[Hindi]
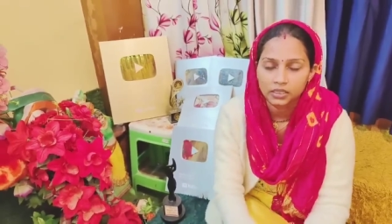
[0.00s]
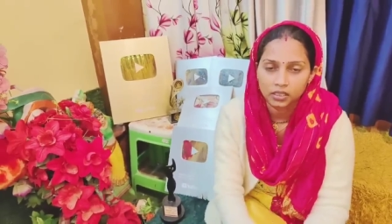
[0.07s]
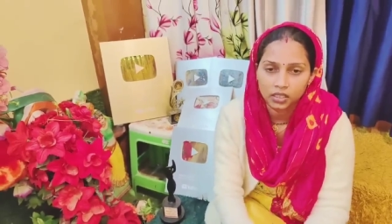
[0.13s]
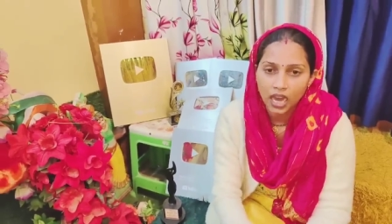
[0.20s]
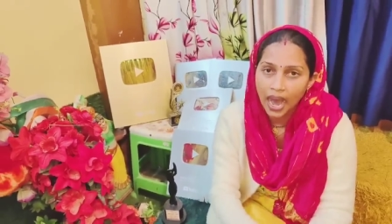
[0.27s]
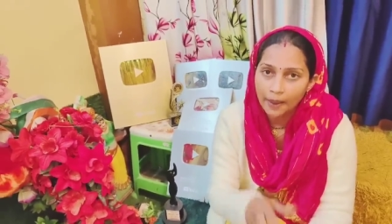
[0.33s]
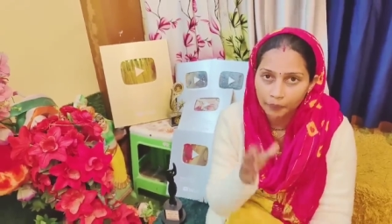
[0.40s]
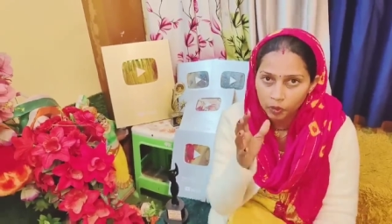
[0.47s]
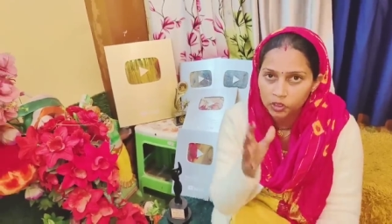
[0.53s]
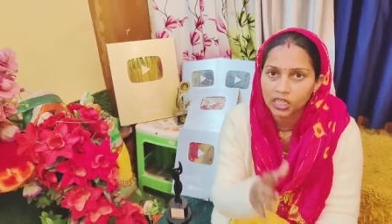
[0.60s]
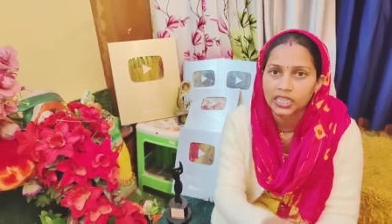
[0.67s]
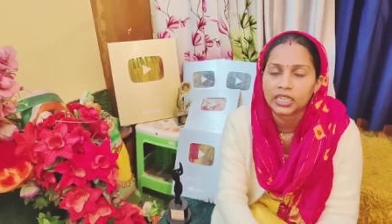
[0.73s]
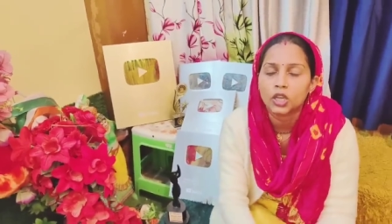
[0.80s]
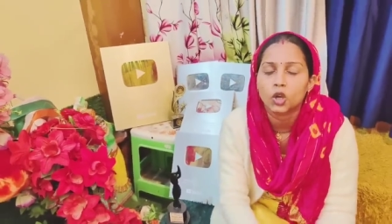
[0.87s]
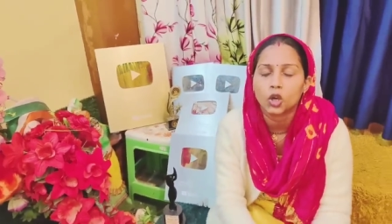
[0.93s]
तो आप लोग
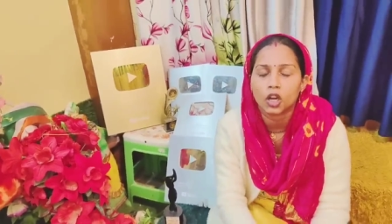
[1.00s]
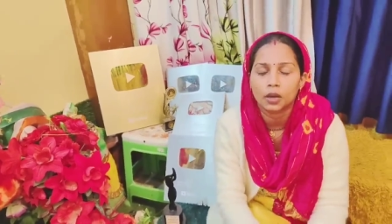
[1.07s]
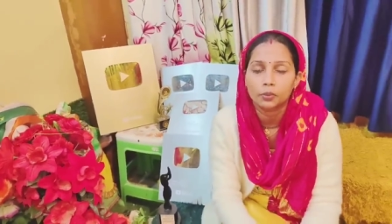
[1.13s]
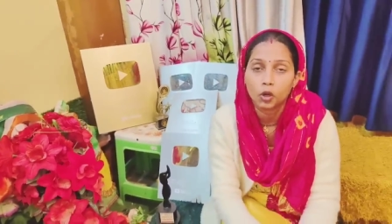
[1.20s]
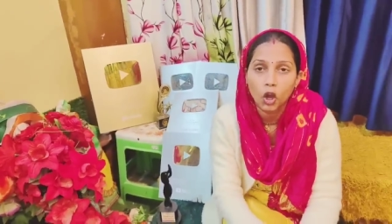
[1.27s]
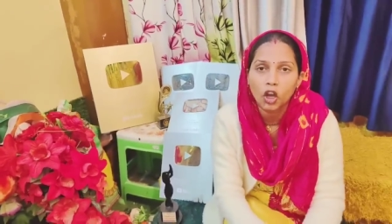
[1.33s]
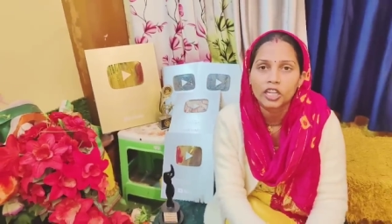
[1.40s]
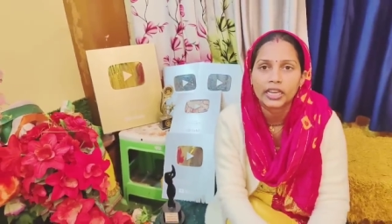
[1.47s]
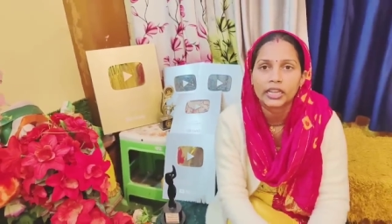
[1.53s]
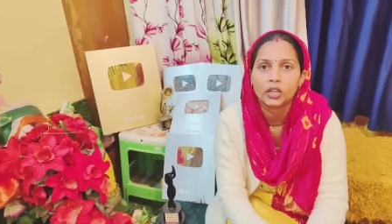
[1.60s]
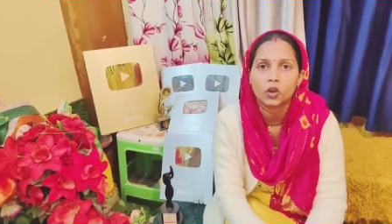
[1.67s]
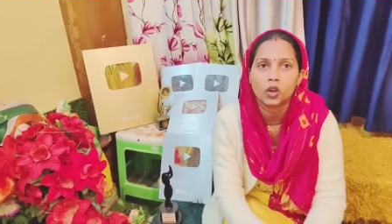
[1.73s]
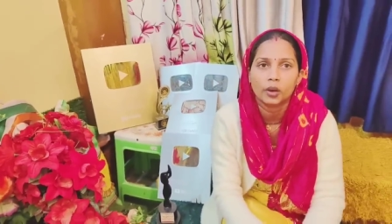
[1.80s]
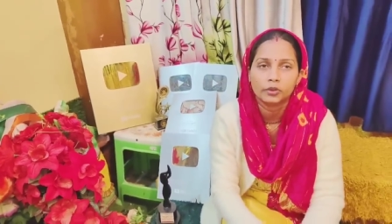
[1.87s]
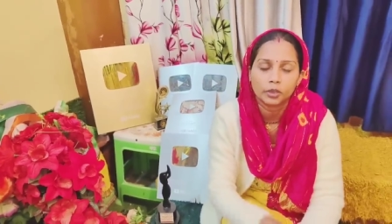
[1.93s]
देख लियो खब गौर
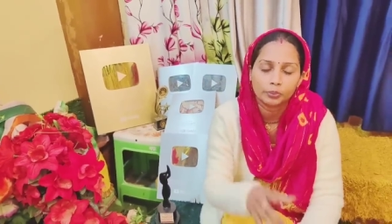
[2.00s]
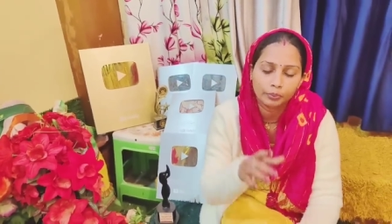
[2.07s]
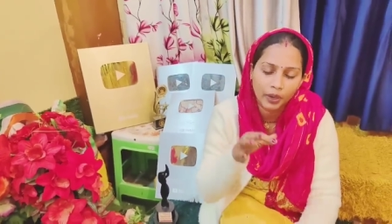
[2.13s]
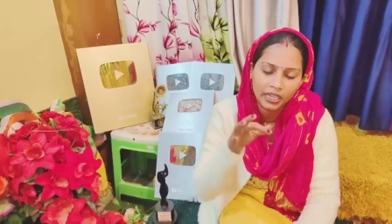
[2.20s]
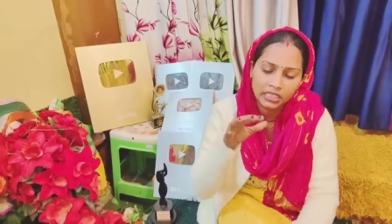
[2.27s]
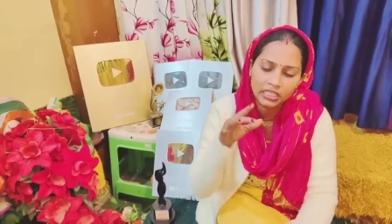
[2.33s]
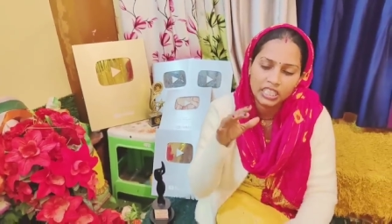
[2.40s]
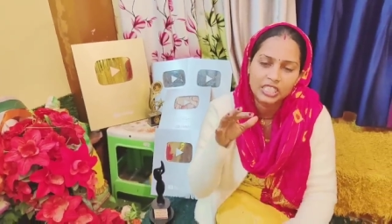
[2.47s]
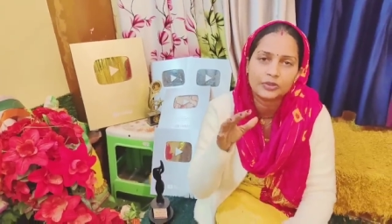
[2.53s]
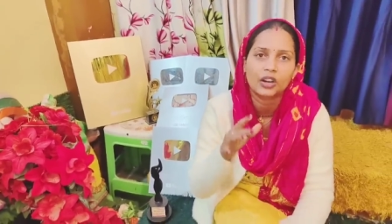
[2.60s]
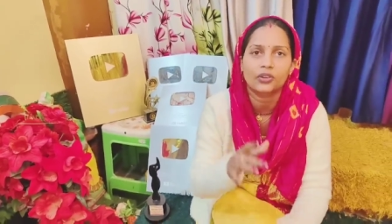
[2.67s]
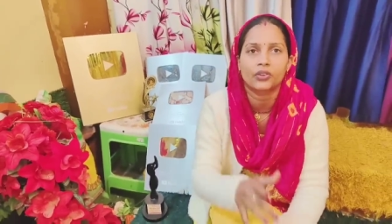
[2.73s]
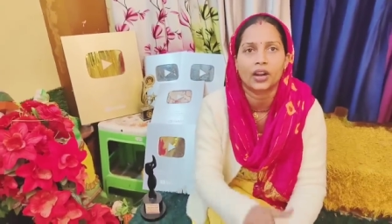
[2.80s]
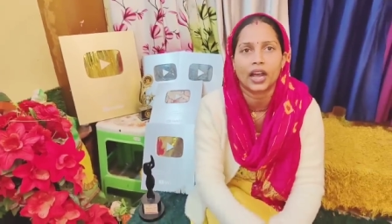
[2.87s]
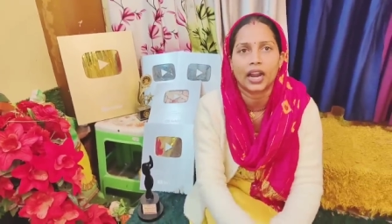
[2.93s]
कैले खब तो बड़ी तेज
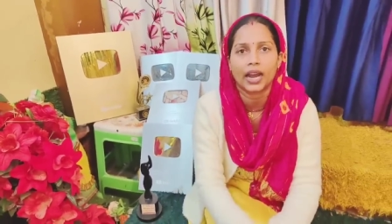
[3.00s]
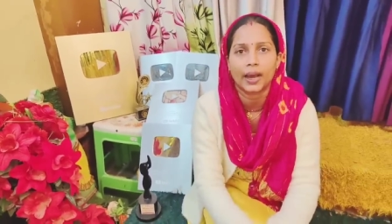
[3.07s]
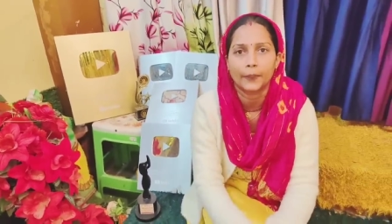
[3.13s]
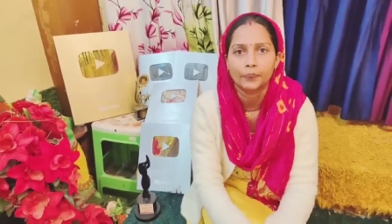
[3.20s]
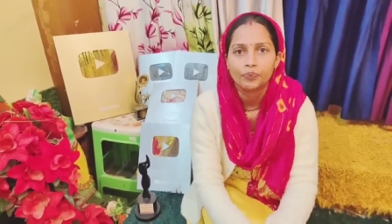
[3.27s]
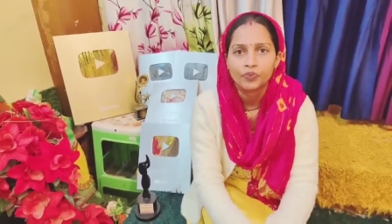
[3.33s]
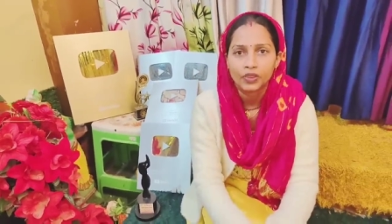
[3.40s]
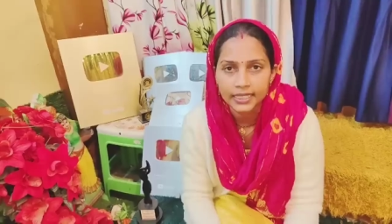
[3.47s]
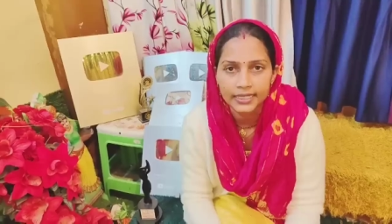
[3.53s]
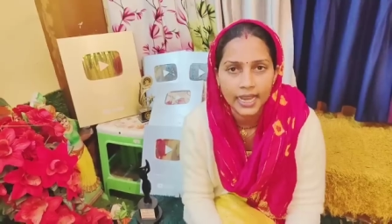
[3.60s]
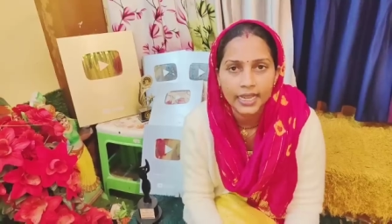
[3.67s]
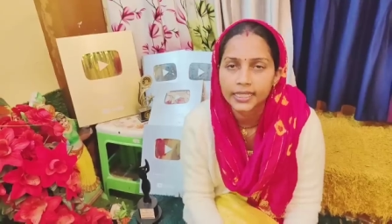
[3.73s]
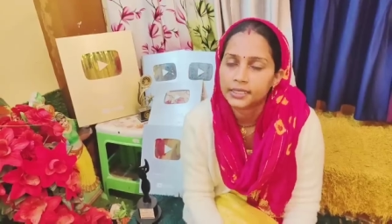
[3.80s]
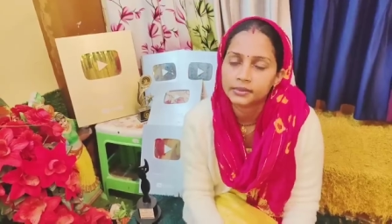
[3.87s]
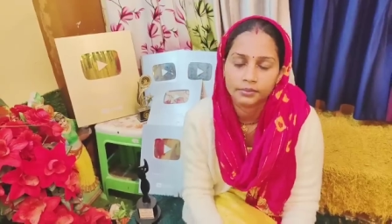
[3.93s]
फड़फड़ाला
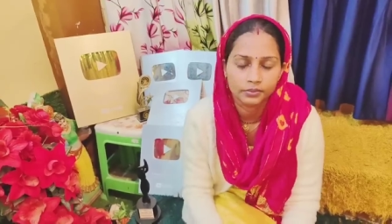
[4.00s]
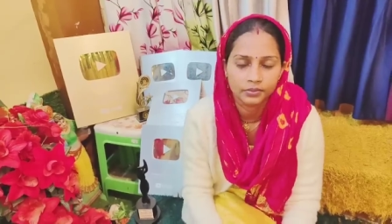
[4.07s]
सच्चाई